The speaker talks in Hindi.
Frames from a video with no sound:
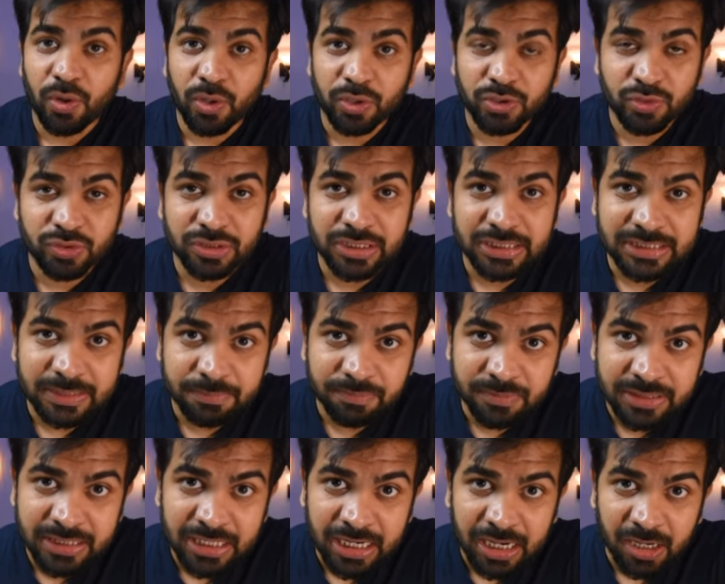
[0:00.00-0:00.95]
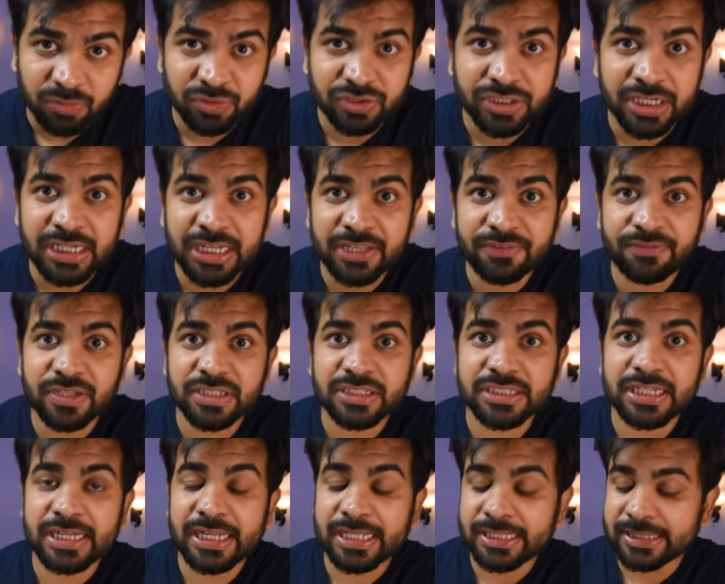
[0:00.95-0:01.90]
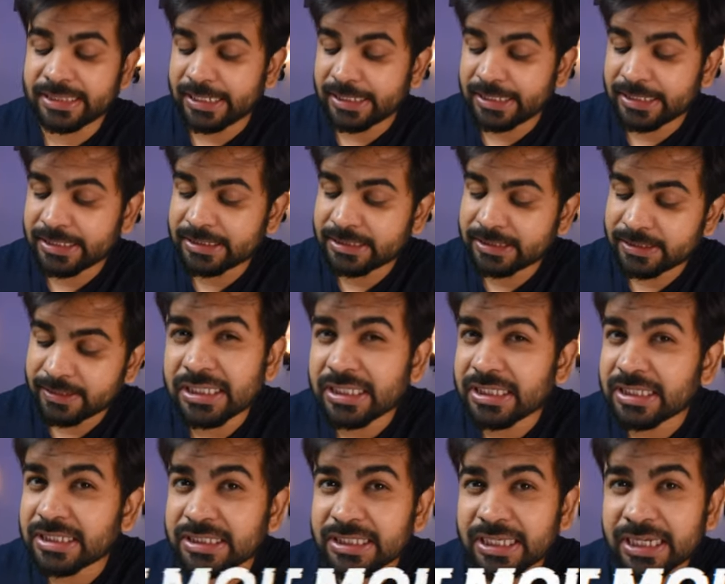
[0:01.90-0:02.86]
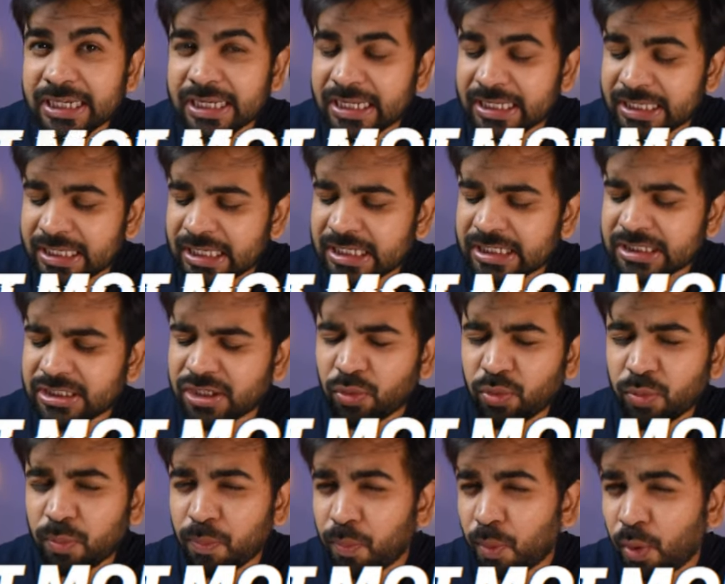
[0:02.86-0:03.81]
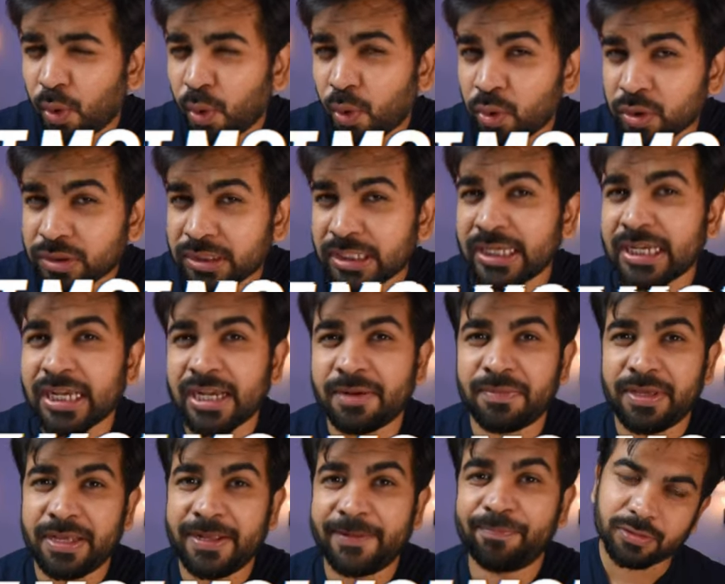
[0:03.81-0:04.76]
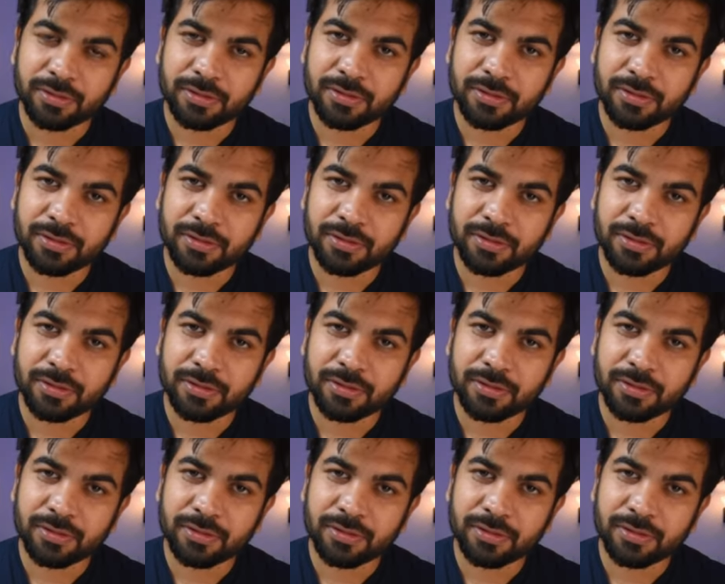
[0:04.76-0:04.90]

और जो इसका सबसे आउटस्टैंडिंग फीचर है दैट इज़ इसकी क्लिकिंग की साउंड बहुत ही कम है